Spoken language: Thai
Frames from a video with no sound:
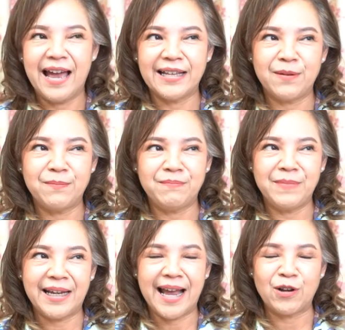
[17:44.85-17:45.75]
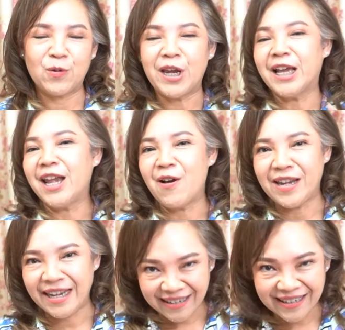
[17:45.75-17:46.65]
อาจจะมีการคุยกันน้อย
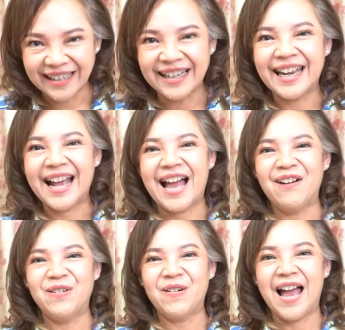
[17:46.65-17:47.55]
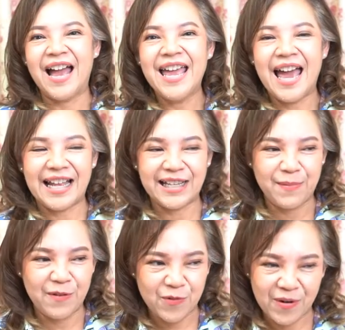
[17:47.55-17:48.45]
นิดนึงนะคะเพราะว่าอาจจะ
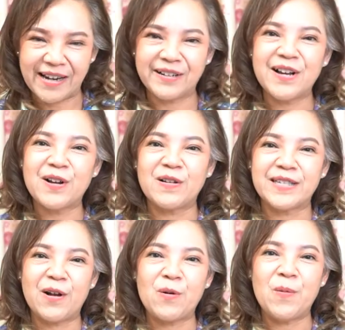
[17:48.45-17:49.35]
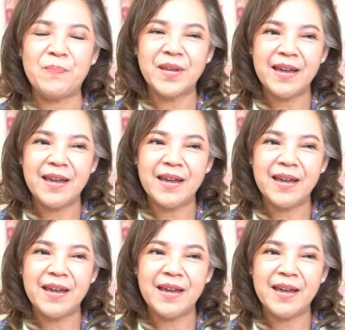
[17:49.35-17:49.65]
ไปโฟกัสเรื่องของสังคม